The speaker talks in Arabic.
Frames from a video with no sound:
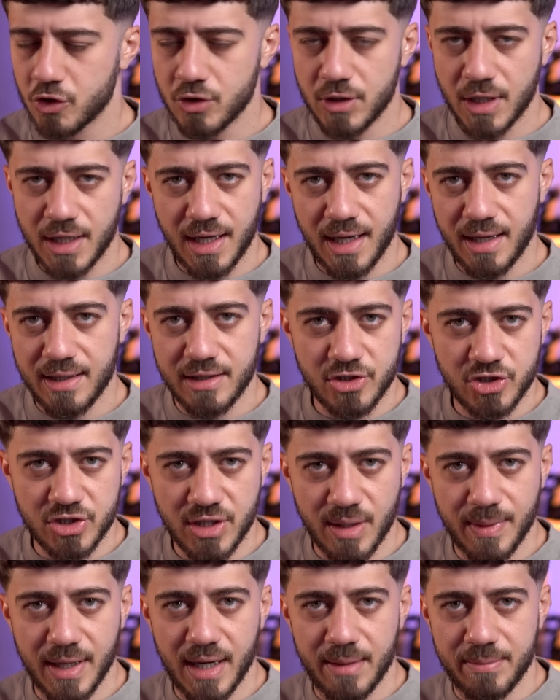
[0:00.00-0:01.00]
شو دخل
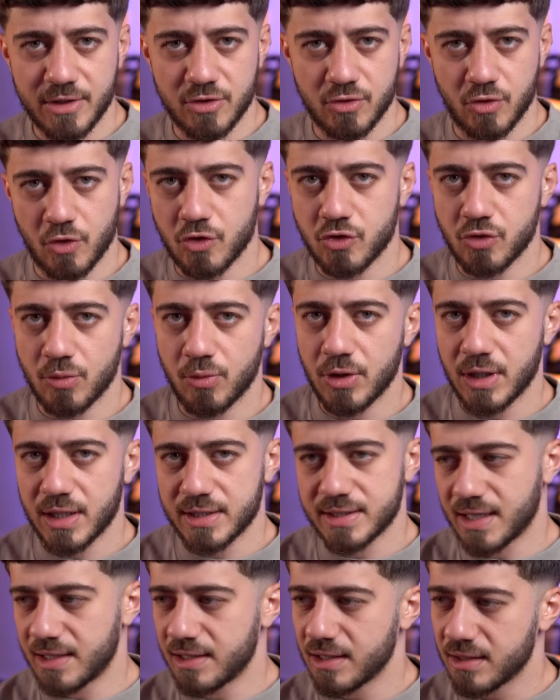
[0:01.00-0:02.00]
الشباب انه يكتبوا لك
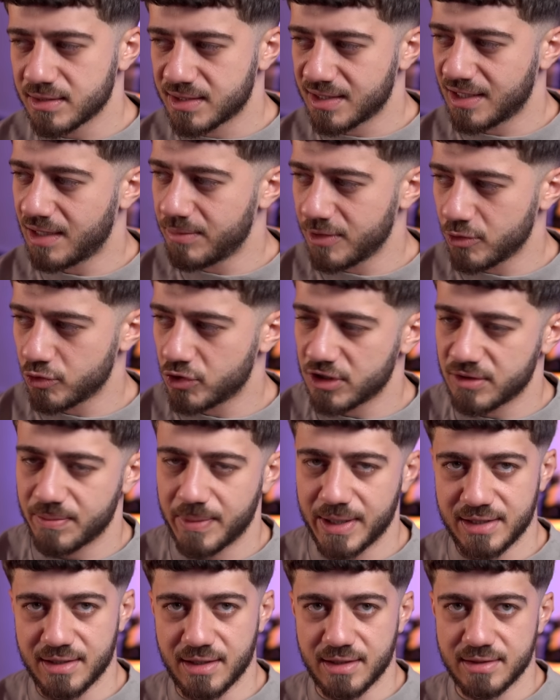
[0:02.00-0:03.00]
تعليق سلبي
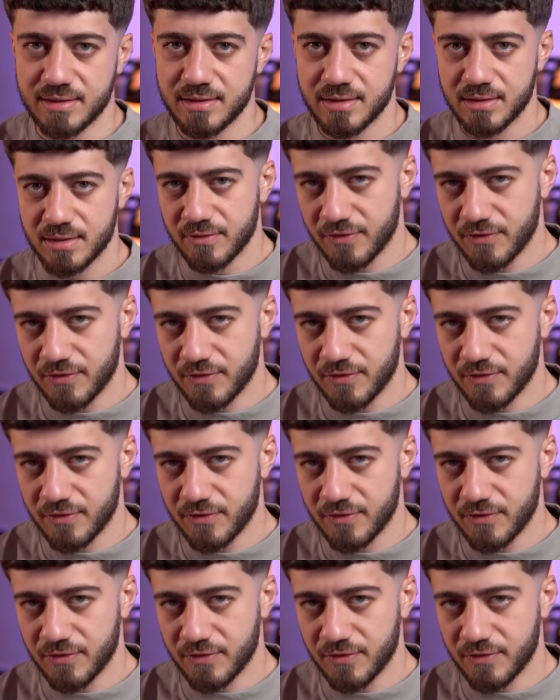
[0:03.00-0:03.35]
وتتبند